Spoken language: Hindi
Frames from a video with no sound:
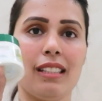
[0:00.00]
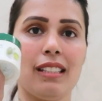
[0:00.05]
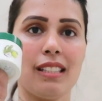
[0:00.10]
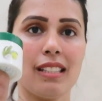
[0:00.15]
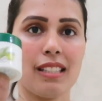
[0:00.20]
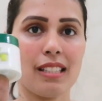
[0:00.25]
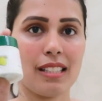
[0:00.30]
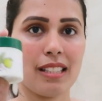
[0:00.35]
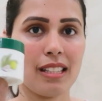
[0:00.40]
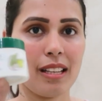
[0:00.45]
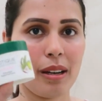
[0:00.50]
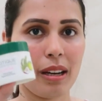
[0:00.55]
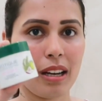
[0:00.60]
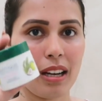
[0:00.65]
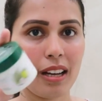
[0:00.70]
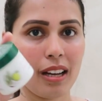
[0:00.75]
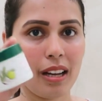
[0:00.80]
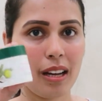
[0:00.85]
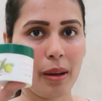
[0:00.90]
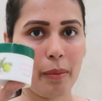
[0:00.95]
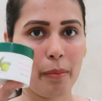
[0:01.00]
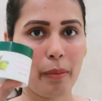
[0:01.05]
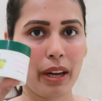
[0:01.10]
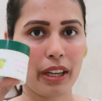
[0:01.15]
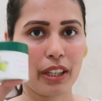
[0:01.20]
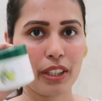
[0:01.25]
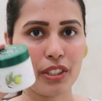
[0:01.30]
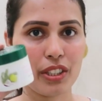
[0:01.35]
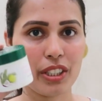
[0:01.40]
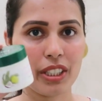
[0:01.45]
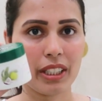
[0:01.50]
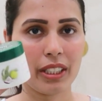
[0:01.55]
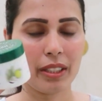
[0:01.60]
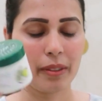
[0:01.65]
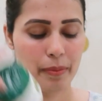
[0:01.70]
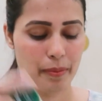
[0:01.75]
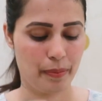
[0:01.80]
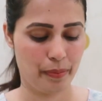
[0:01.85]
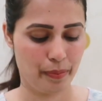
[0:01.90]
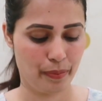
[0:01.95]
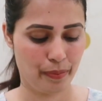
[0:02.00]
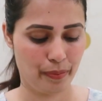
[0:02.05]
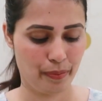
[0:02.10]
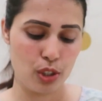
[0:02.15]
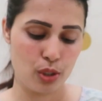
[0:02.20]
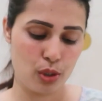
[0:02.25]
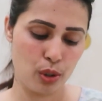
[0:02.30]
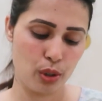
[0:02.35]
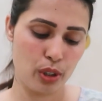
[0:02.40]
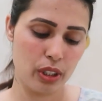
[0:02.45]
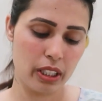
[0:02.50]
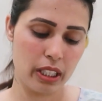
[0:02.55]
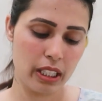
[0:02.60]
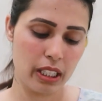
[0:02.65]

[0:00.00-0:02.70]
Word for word: दिस इज़ द पैकेजिंग सो so,